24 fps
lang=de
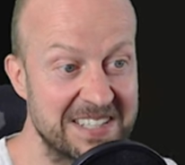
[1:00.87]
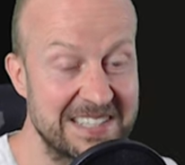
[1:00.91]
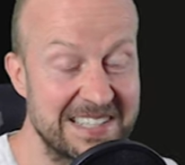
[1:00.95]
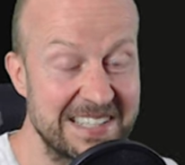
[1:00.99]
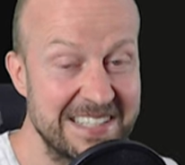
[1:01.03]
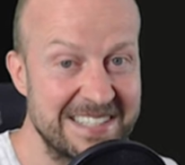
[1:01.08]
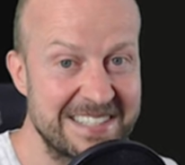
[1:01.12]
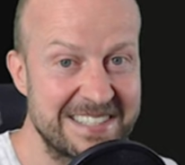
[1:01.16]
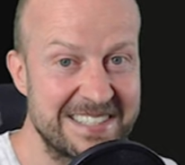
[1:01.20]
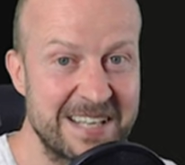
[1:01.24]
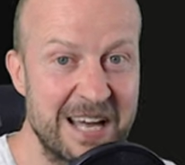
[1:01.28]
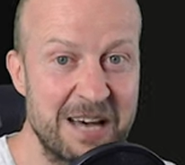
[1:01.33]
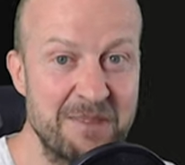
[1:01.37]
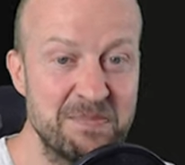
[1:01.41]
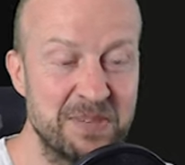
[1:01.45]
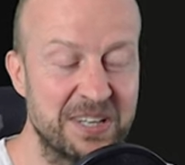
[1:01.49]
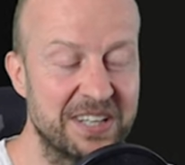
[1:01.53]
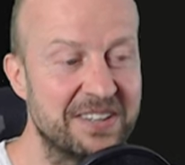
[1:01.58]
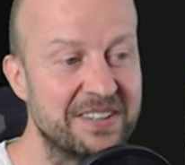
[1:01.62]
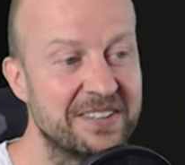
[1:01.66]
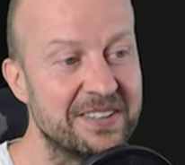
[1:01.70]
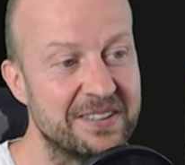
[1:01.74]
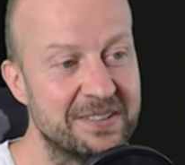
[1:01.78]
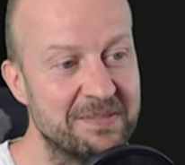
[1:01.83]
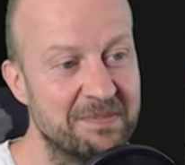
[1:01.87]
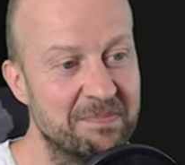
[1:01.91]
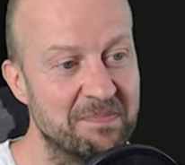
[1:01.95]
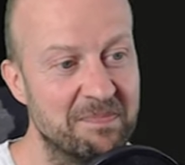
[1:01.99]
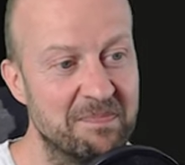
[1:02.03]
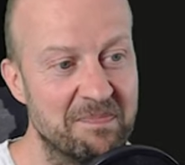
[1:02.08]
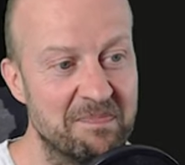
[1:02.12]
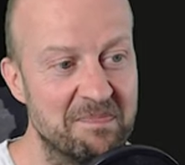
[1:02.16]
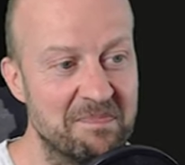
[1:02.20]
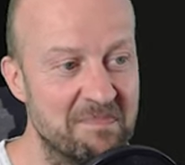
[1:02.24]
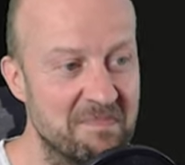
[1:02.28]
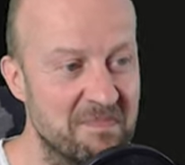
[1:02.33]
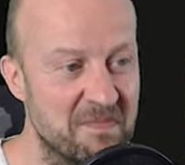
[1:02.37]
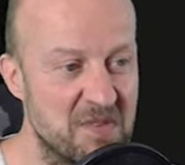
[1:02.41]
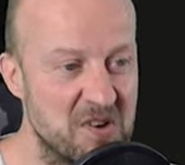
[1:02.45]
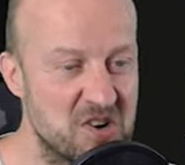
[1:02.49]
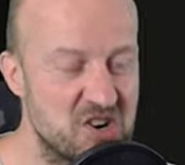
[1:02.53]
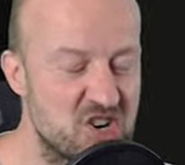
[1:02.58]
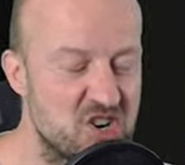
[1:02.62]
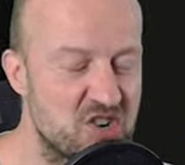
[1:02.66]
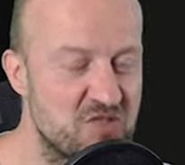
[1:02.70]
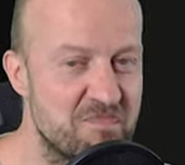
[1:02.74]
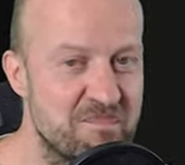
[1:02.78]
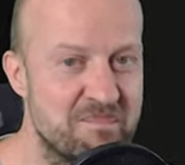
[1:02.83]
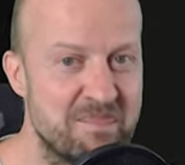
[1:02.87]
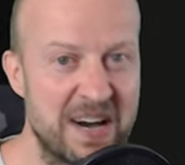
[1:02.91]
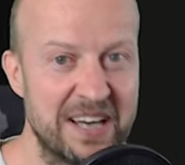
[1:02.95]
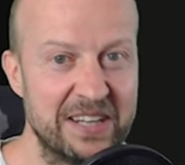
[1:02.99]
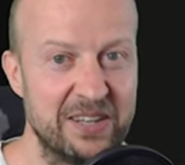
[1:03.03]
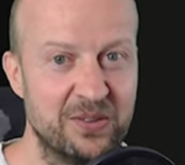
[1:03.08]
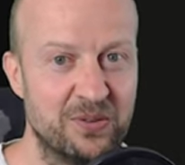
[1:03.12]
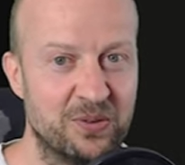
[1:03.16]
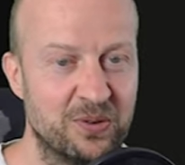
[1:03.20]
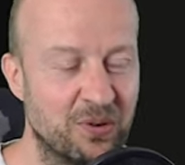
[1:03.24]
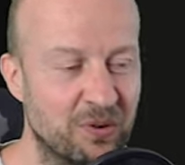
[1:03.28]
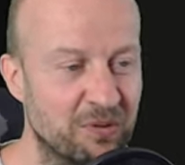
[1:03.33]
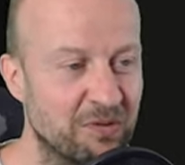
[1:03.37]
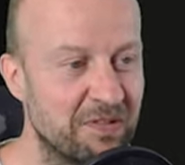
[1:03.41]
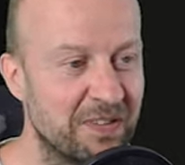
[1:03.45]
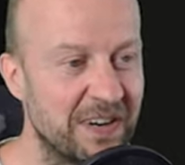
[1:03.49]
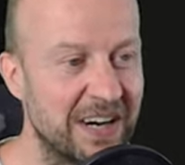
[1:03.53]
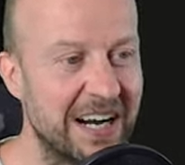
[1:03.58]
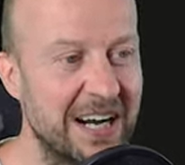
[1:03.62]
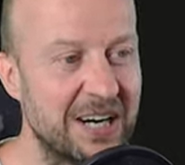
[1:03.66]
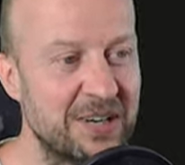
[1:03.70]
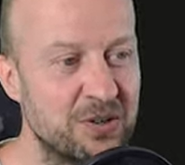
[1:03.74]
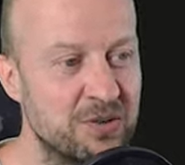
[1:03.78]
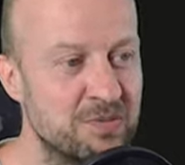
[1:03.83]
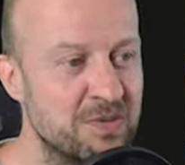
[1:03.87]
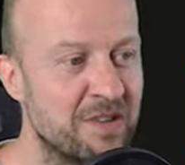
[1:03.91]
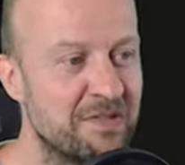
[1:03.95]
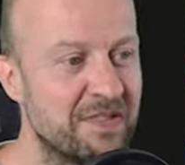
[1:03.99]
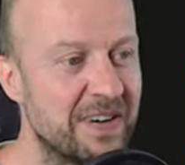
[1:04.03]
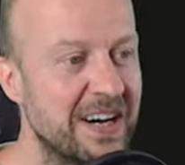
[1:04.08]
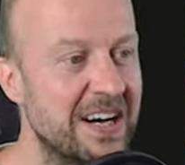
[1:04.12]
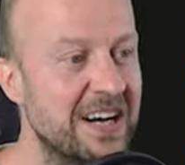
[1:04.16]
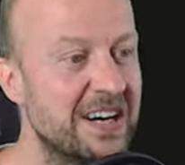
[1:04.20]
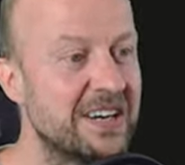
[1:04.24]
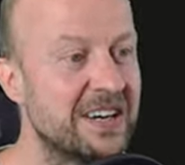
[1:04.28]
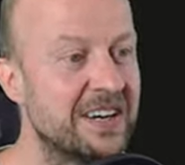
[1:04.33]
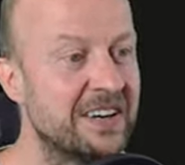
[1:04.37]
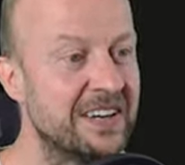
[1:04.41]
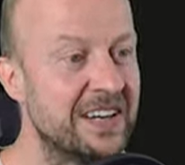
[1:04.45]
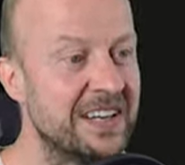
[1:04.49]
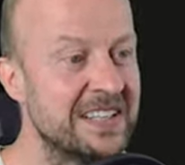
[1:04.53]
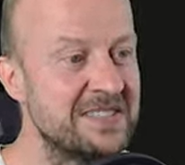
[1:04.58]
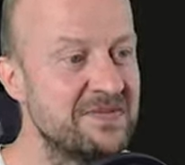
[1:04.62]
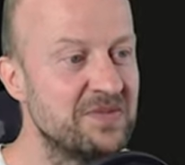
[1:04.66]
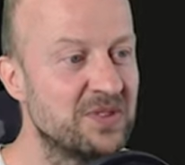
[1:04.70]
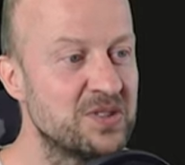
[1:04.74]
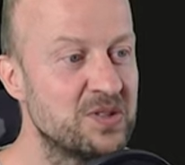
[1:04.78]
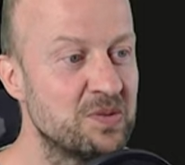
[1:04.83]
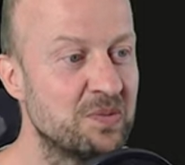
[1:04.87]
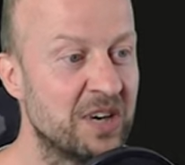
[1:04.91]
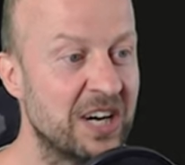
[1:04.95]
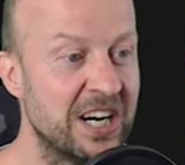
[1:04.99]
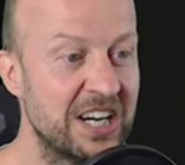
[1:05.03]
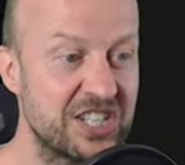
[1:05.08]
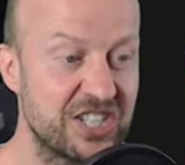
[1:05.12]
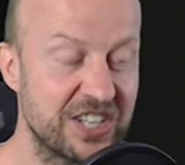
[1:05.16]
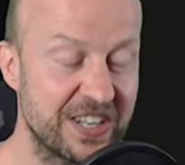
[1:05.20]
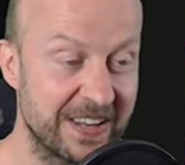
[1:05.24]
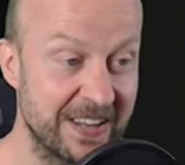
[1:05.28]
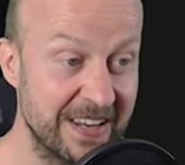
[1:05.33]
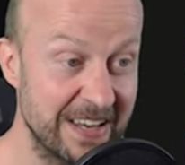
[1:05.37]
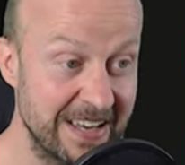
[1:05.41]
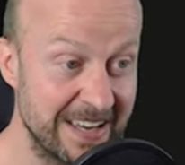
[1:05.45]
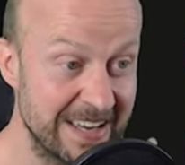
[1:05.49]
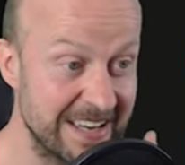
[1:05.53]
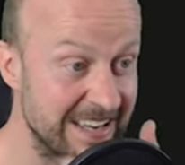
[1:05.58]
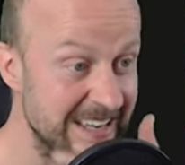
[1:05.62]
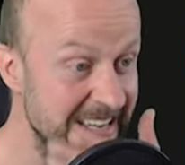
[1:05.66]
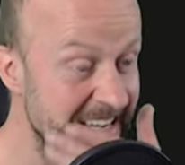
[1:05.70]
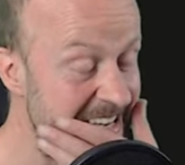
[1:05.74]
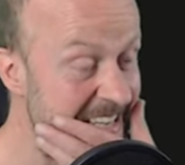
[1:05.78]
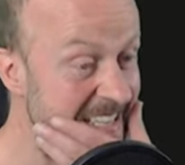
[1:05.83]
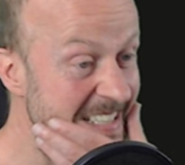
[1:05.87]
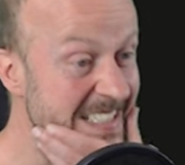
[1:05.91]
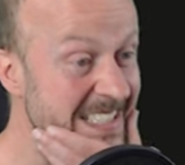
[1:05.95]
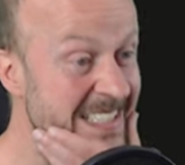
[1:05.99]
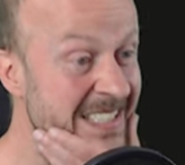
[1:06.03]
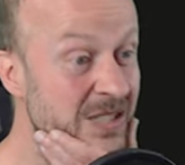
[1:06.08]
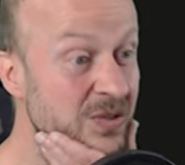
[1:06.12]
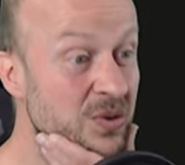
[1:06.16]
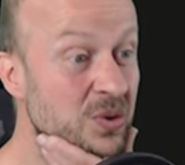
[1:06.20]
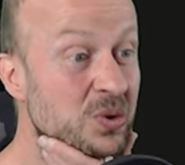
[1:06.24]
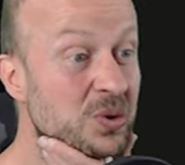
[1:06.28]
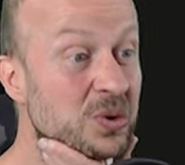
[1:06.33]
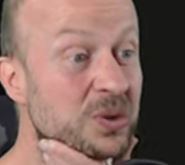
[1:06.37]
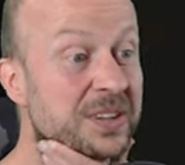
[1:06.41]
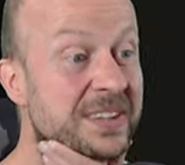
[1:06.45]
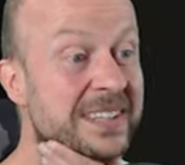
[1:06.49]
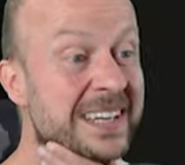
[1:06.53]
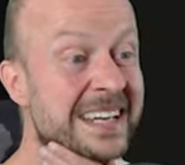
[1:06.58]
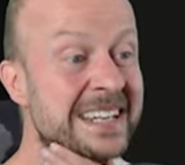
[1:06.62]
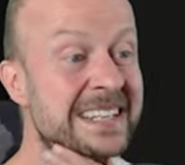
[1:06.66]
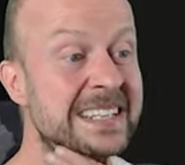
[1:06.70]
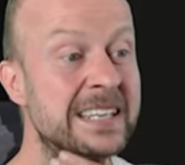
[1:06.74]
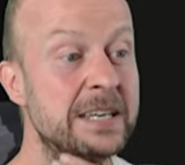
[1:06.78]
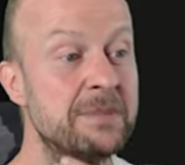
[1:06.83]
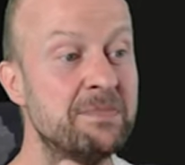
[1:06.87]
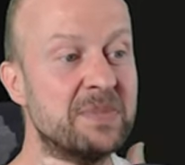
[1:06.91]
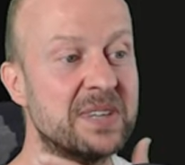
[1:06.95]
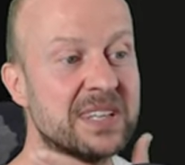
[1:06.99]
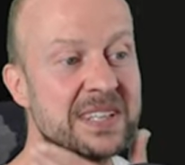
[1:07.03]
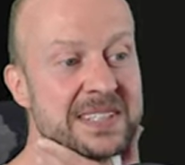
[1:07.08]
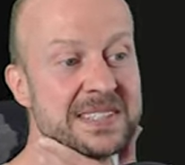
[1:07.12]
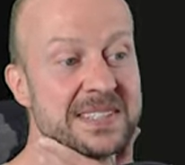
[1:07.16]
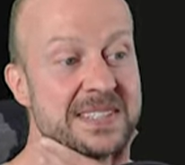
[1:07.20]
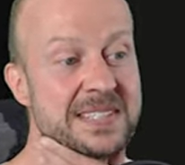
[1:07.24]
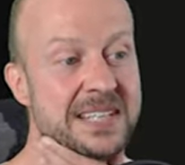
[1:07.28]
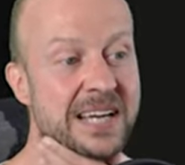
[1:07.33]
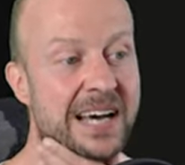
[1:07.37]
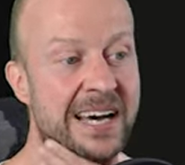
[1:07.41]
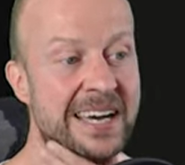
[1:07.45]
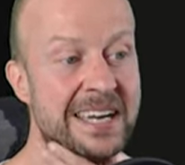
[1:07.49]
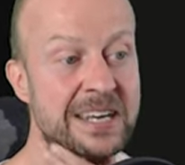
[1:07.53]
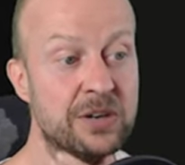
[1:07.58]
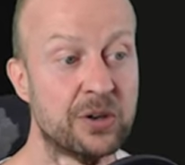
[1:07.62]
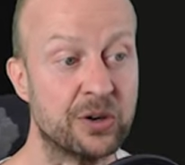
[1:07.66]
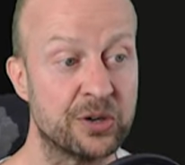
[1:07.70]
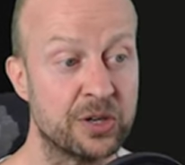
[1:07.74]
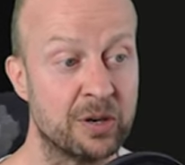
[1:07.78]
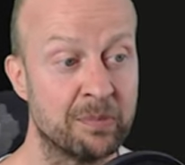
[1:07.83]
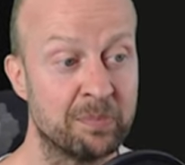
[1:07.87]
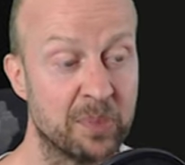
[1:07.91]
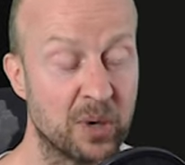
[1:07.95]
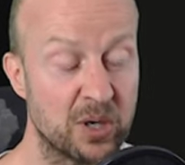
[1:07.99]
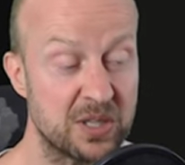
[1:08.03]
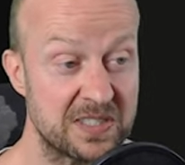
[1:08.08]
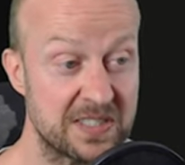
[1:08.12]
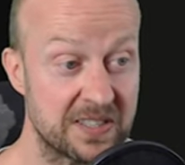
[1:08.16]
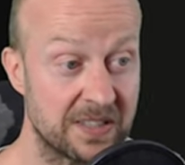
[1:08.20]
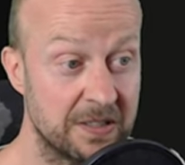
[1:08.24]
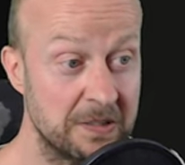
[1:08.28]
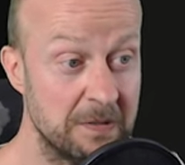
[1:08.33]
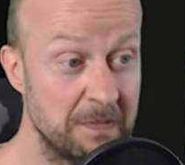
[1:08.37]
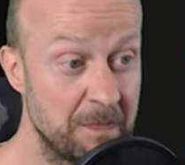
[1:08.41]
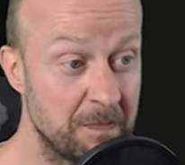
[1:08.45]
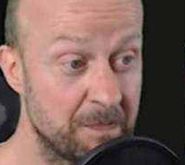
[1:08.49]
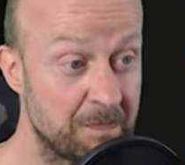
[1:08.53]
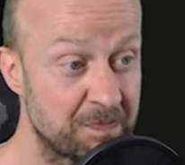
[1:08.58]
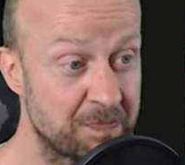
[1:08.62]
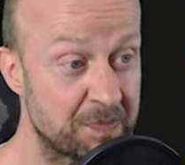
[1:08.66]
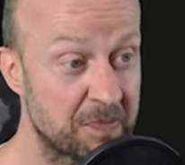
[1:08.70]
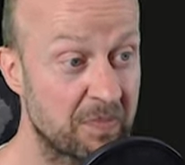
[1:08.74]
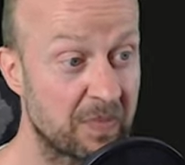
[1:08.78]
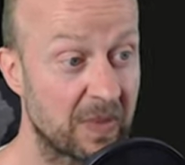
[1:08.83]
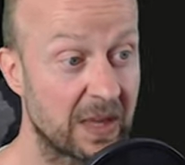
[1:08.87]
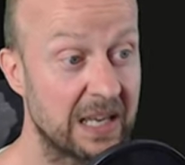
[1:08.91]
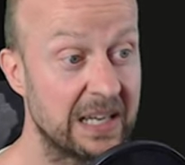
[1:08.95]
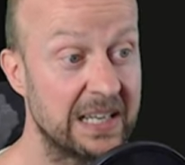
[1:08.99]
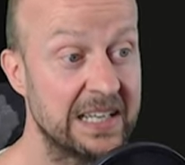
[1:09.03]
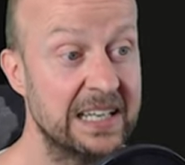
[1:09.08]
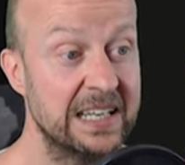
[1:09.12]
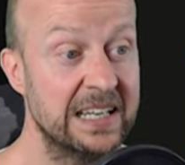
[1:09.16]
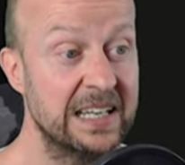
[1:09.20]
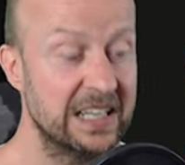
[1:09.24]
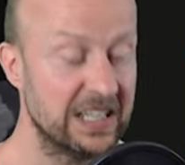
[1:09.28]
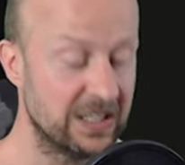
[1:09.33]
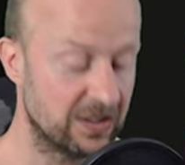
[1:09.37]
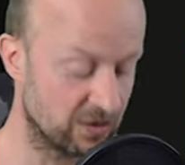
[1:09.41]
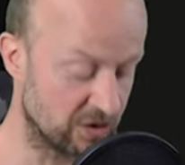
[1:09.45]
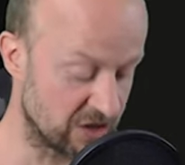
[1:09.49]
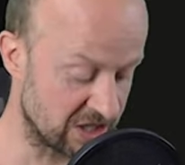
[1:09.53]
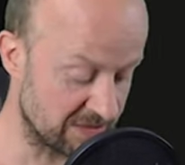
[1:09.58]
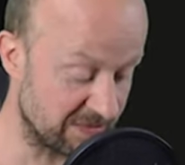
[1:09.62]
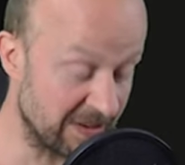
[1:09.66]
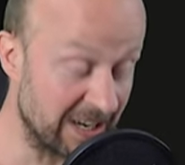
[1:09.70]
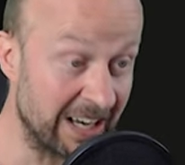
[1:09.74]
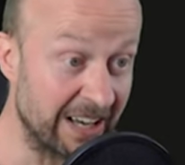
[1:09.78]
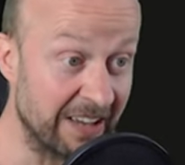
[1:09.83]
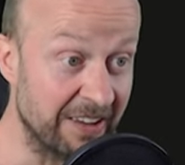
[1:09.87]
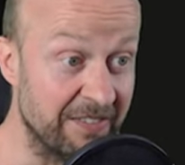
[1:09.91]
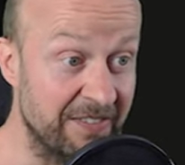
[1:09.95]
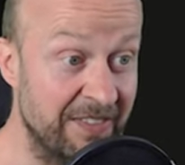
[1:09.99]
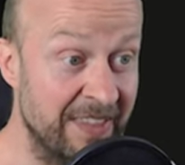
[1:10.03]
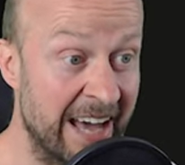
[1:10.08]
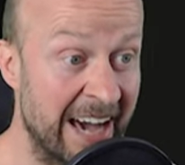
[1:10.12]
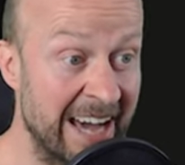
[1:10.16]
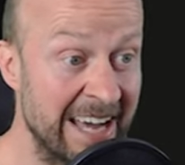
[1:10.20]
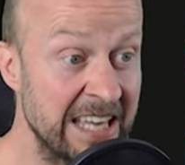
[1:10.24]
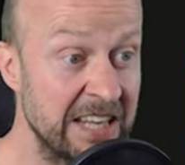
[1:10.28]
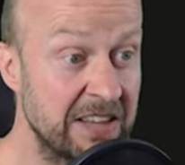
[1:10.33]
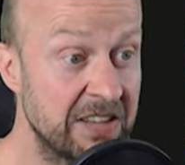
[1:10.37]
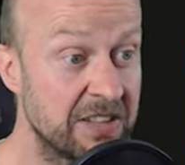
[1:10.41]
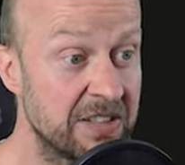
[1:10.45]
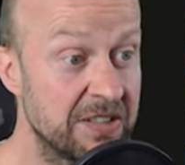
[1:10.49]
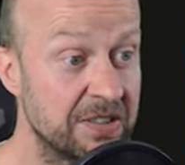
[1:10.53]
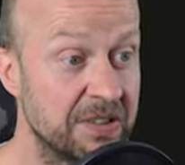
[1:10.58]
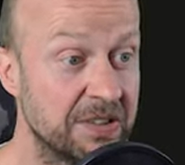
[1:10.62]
ist damit? Spannung und Fragen über Fragen. Lassen wir uns überraschen. So, dann gibt es drei neue Bosse. Und zwar Knight.